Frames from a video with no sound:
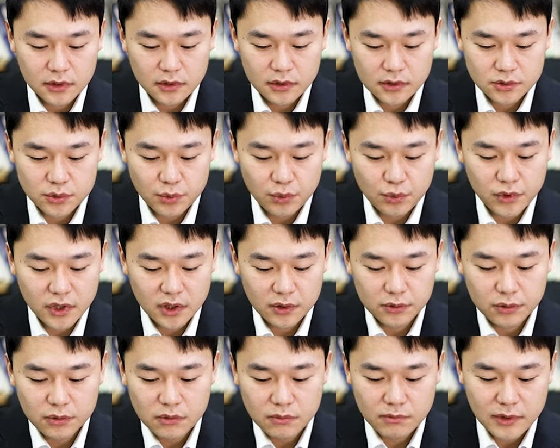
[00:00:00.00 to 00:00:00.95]
그래서
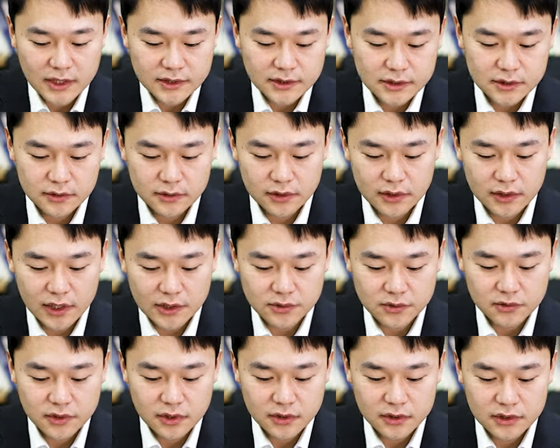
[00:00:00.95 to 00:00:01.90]
올해에도 마진
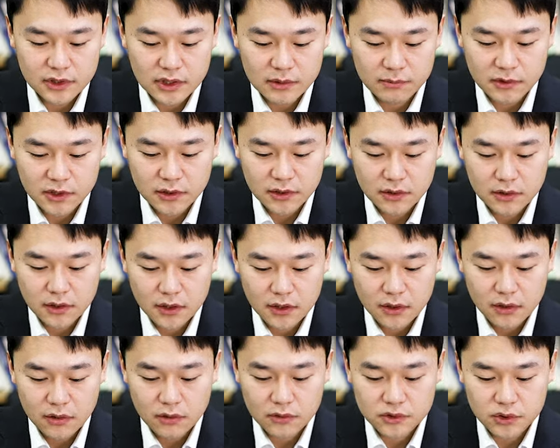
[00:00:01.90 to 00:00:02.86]
개선되는 그림이
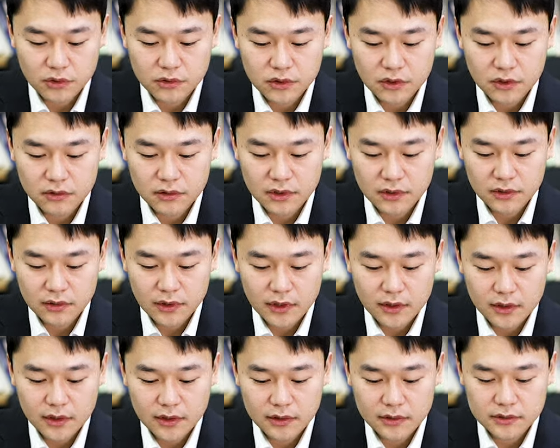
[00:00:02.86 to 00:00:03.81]
어, 전년
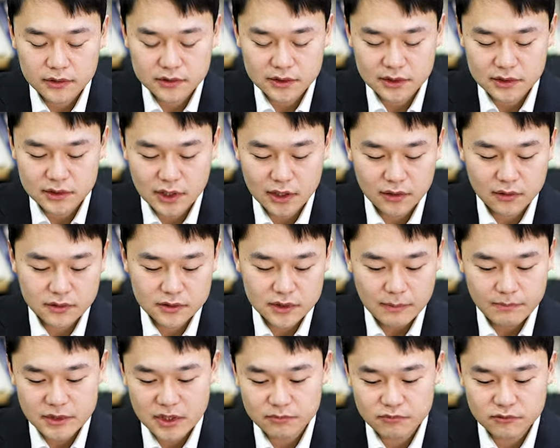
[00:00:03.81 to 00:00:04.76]
그러니까 작년
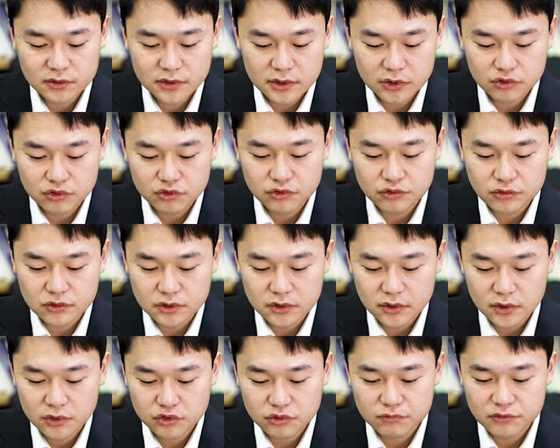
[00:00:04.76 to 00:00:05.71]
3, 4분기
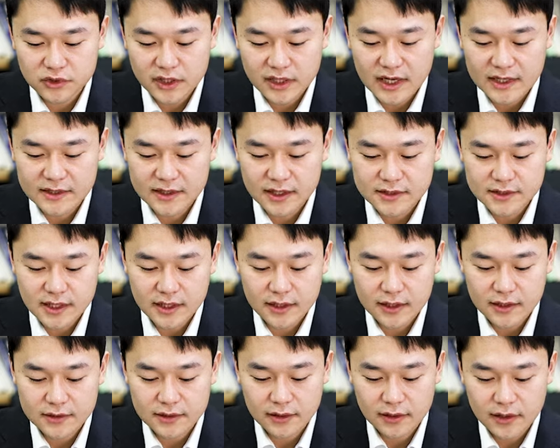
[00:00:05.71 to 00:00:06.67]
수준은 충분히 가능하지
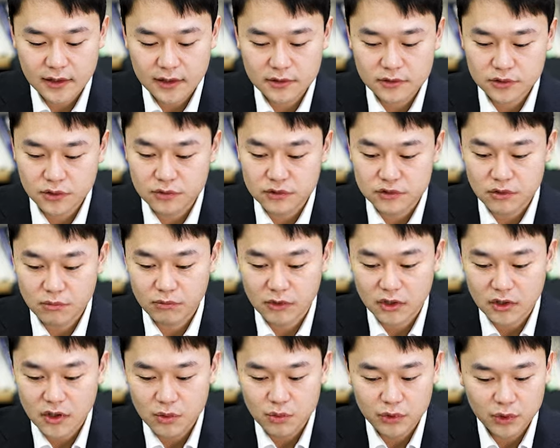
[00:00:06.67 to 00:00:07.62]
않겠는가 저는
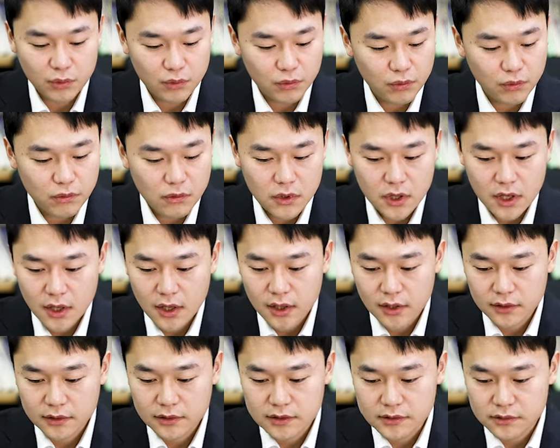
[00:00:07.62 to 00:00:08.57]
전망을 하고 있고
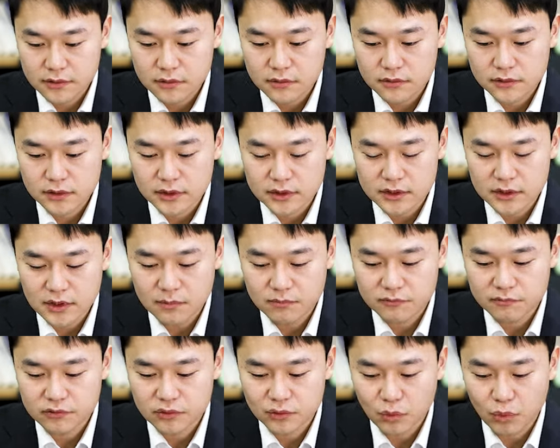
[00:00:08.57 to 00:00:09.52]
그래서 이 CL
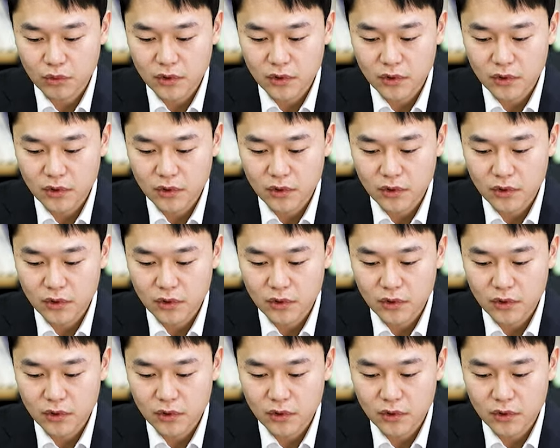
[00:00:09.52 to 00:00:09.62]
부분도